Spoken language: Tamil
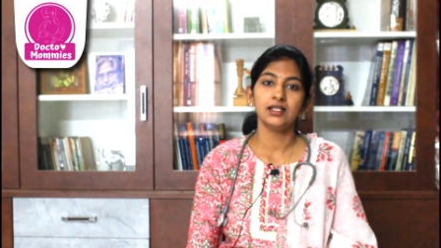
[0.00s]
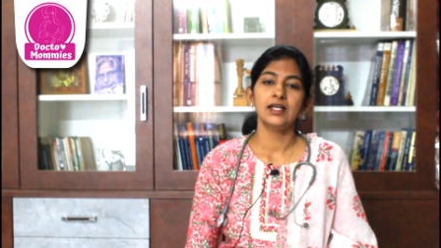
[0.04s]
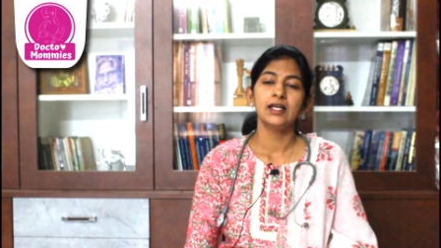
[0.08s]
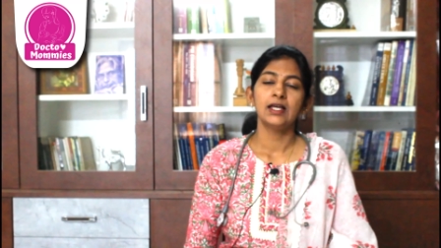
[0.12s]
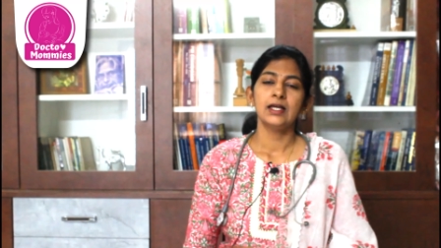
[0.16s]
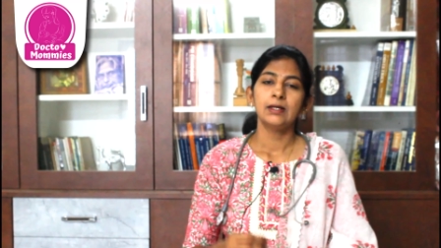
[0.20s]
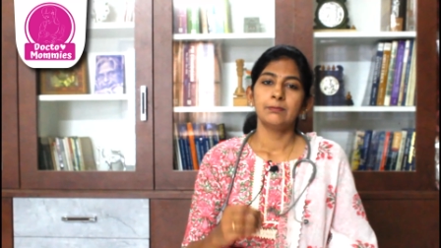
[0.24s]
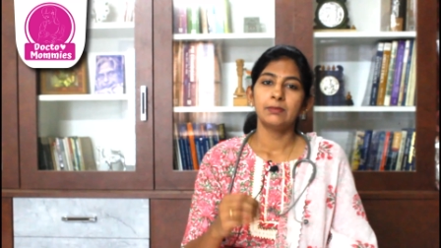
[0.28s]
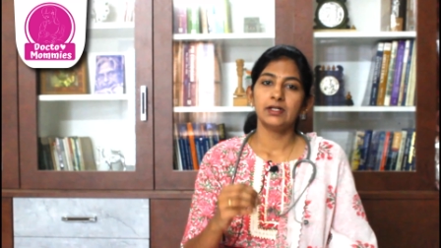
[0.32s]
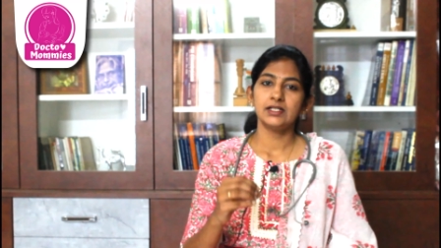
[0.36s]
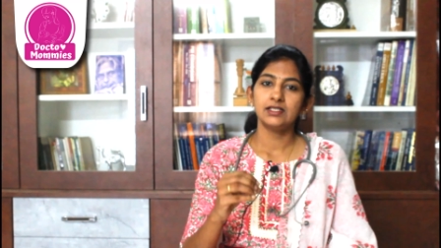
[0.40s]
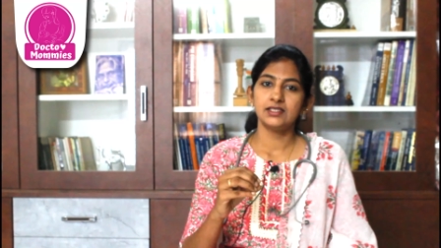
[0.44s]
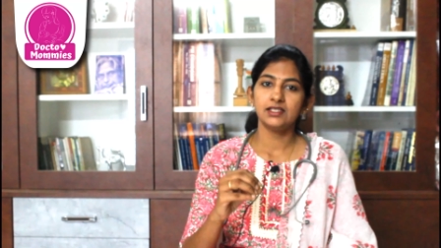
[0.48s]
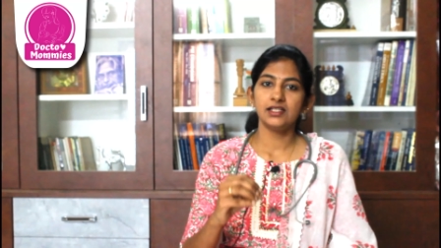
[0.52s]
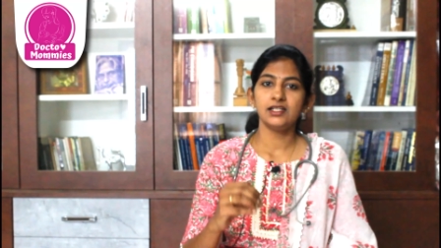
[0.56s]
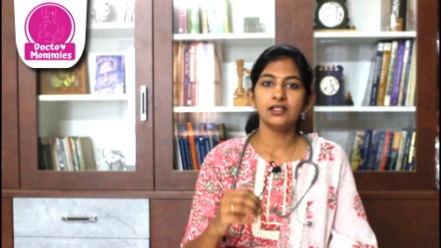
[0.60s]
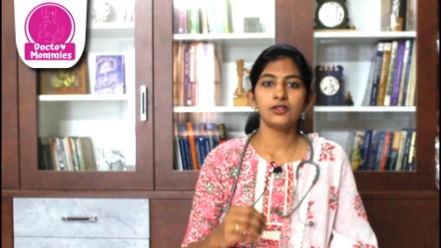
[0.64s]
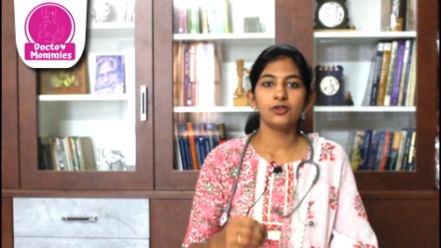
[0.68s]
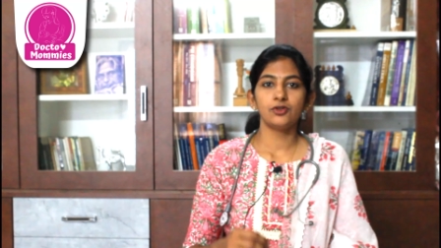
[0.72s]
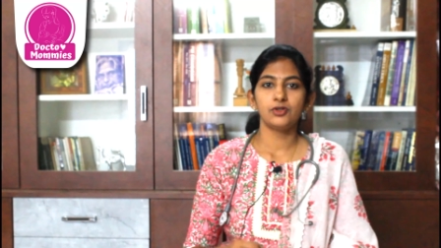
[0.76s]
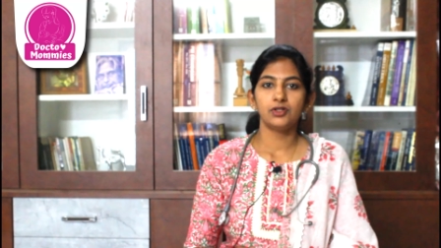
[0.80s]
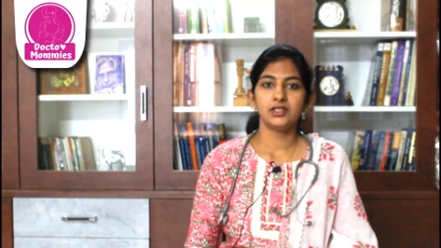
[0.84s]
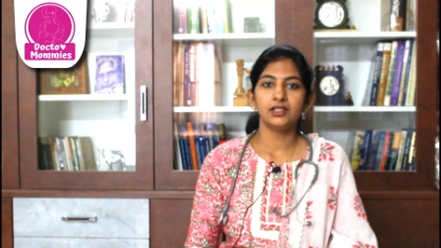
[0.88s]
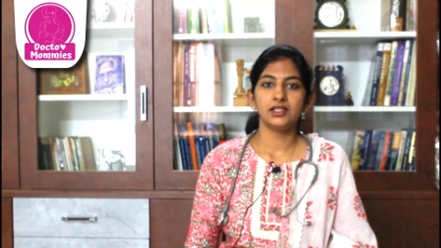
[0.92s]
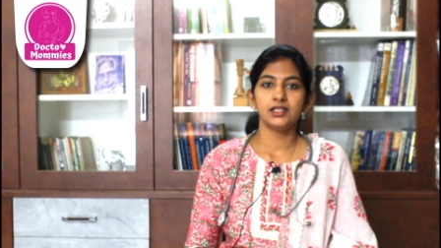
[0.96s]
பட் சில
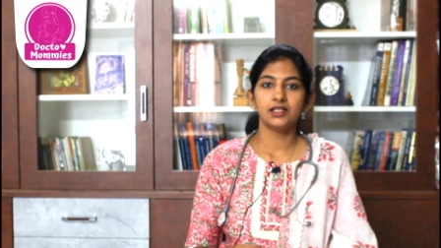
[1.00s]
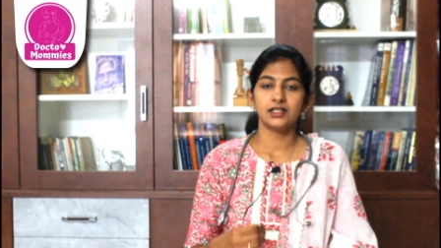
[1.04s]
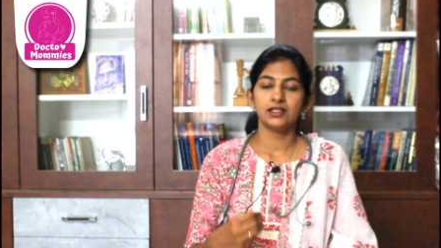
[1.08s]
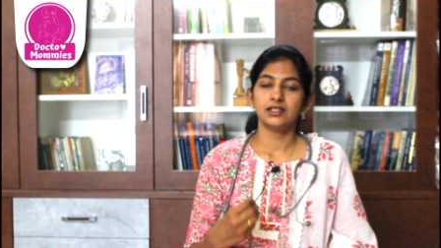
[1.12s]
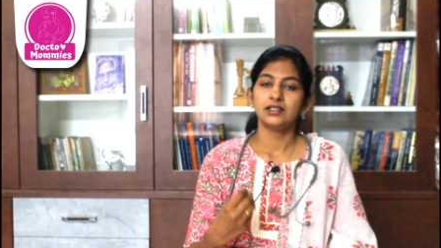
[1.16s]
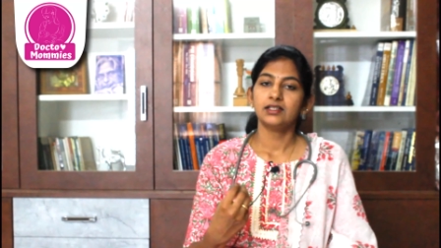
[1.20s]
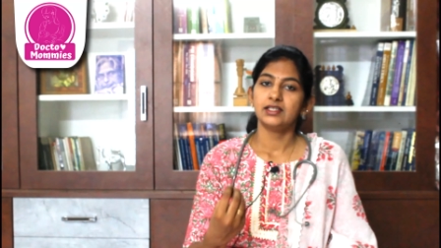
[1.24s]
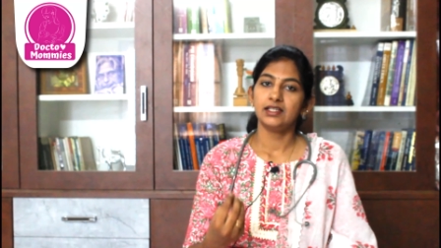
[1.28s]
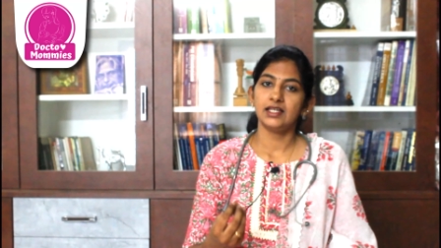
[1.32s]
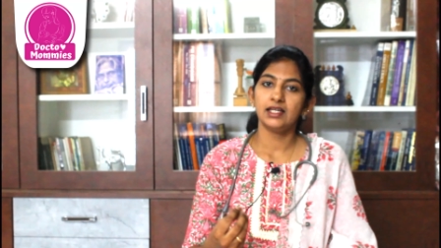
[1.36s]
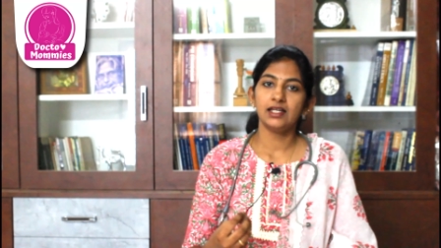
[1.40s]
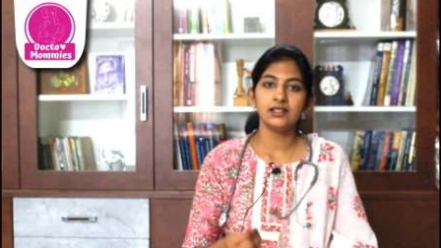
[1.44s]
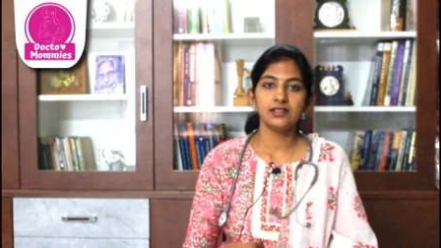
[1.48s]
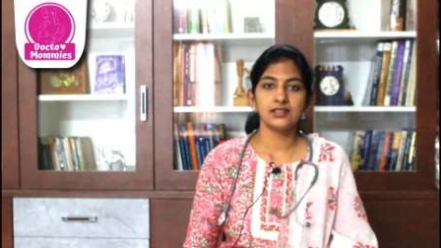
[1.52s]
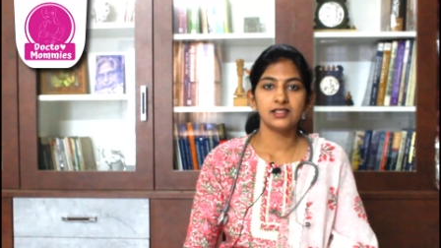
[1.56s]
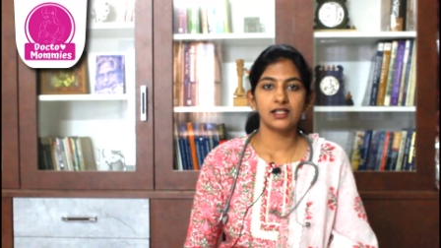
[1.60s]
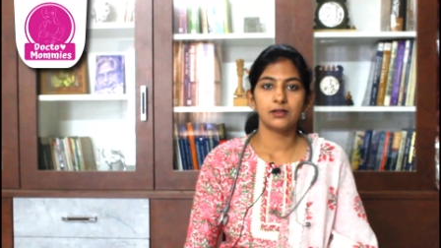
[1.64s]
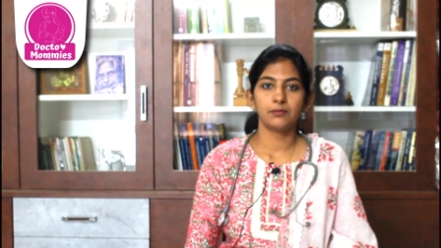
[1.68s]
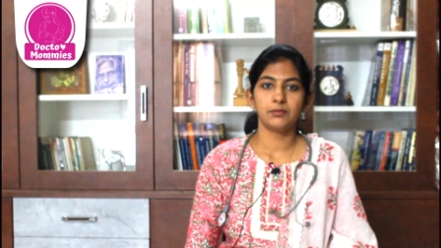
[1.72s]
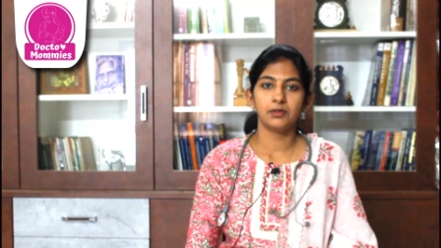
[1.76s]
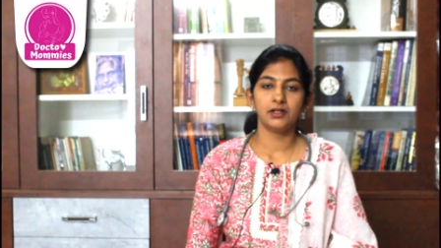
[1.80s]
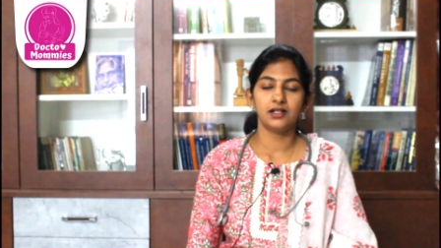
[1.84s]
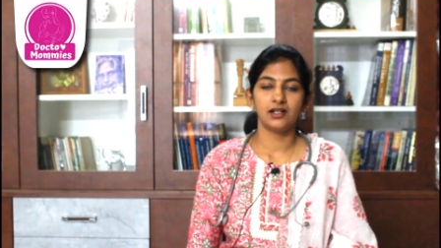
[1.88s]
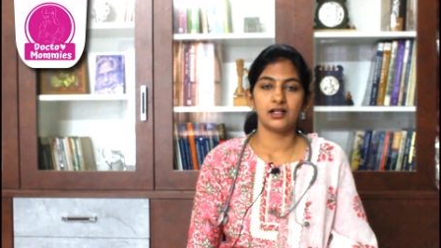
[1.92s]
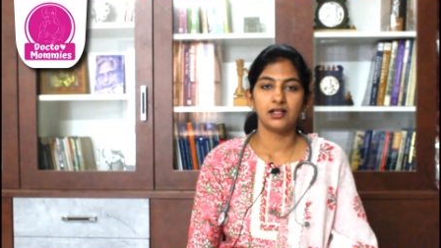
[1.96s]
குழந்தைங்க ஏன் சக்
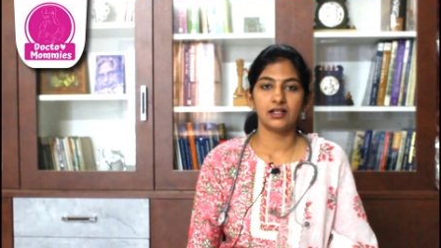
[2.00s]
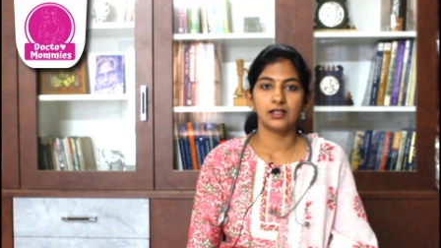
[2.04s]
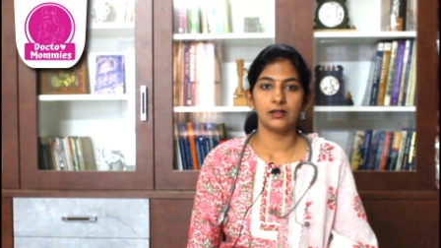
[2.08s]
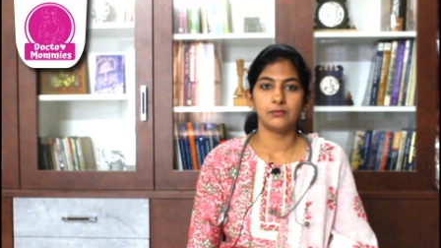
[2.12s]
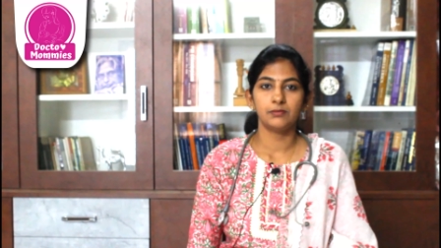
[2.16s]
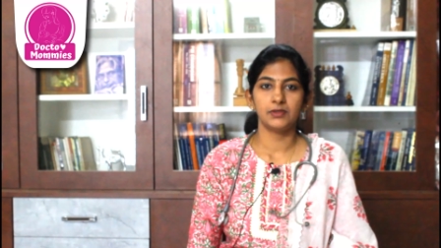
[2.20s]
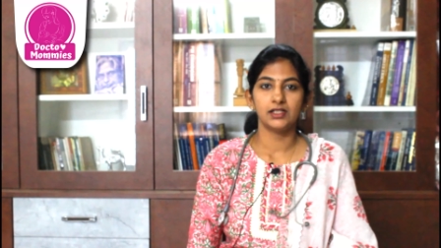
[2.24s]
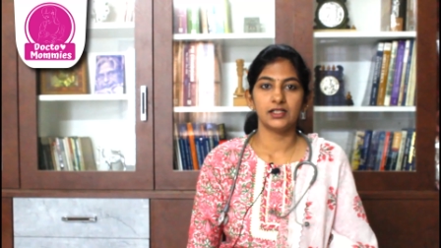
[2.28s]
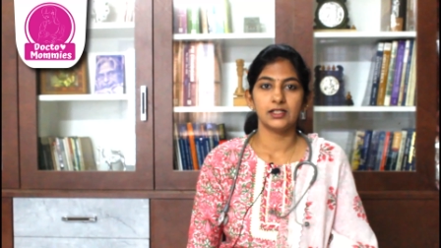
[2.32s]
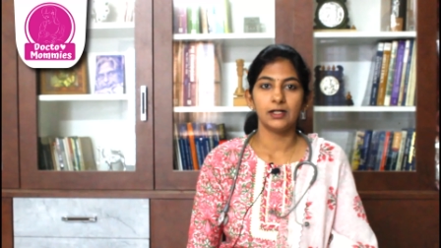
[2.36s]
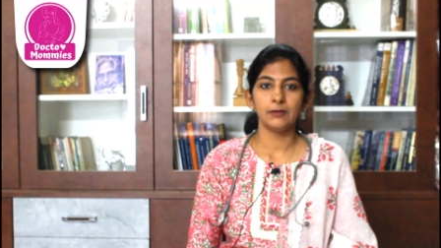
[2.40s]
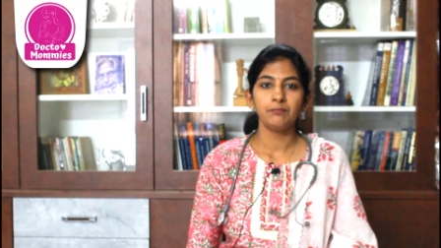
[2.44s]
பண்ணுறாங்க அப்படின்னா